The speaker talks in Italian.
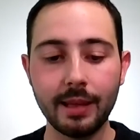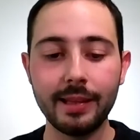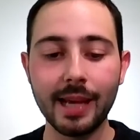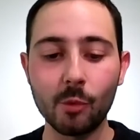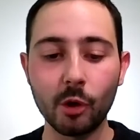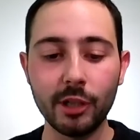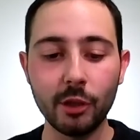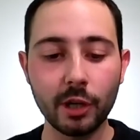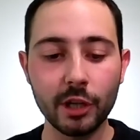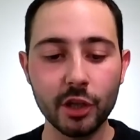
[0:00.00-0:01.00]
chiediamo a
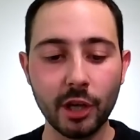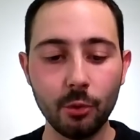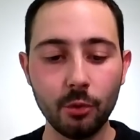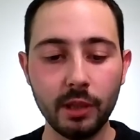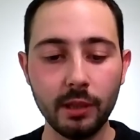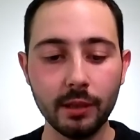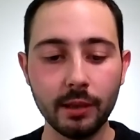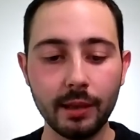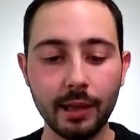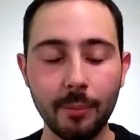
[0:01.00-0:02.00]
Dio che ci
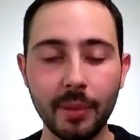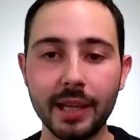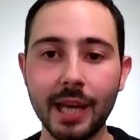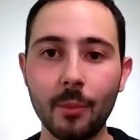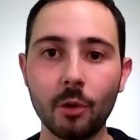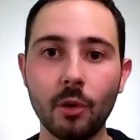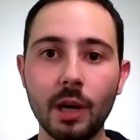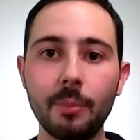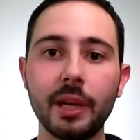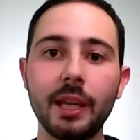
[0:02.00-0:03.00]
aiuti e preghiamo con
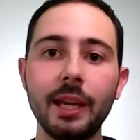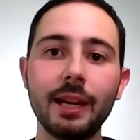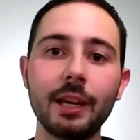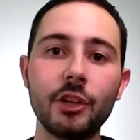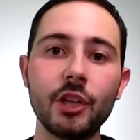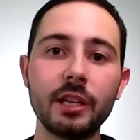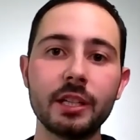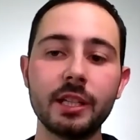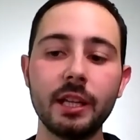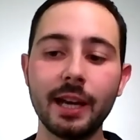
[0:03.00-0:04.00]
la preghiera che ci ha
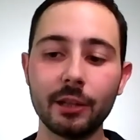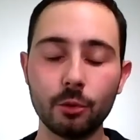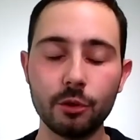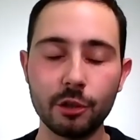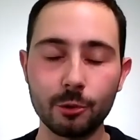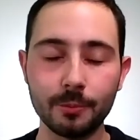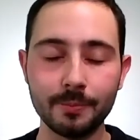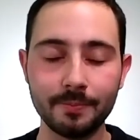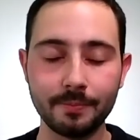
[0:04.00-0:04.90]
insegnato Gesù.